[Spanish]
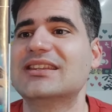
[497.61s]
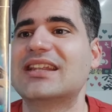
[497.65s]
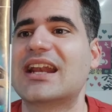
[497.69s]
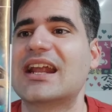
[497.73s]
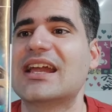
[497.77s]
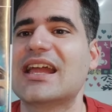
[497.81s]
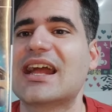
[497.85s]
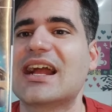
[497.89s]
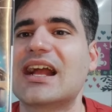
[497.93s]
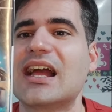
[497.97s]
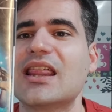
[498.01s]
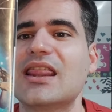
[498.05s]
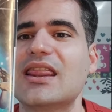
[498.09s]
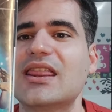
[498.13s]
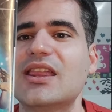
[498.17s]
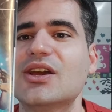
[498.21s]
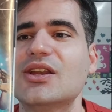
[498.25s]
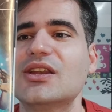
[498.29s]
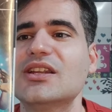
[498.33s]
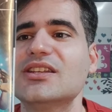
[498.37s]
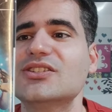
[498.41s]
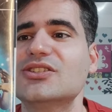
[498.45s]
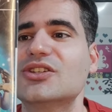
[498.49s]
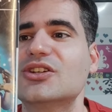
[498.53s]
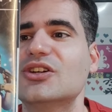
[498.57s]
Traía
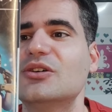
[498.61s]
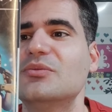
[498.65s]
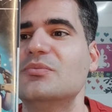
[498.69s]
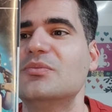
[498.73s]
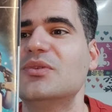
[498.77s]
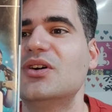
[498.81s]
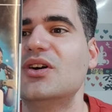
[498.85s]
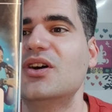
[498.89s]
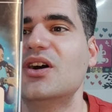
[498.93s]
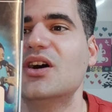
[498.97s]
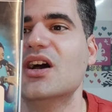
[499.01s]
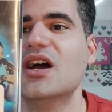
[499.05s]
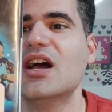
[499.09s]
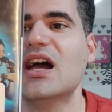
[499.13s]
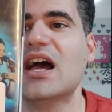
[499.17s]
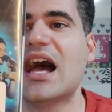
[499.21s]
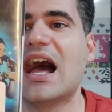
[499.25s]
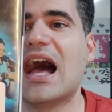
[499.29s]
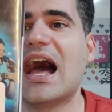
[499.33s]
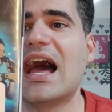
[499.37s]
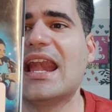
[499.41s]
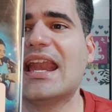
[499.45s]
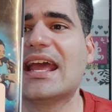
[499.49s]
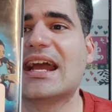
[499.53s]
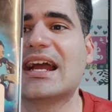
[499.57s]
canciones como
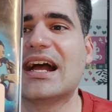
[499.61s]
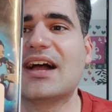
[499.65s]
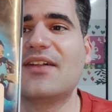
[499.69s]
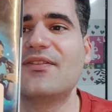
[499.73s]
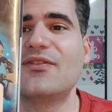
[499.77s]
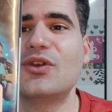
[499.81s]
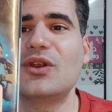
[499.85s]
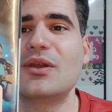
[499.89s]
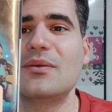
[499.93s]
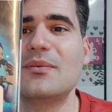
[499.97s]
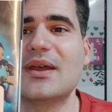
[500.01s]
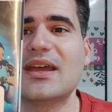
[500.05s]
Alejandro y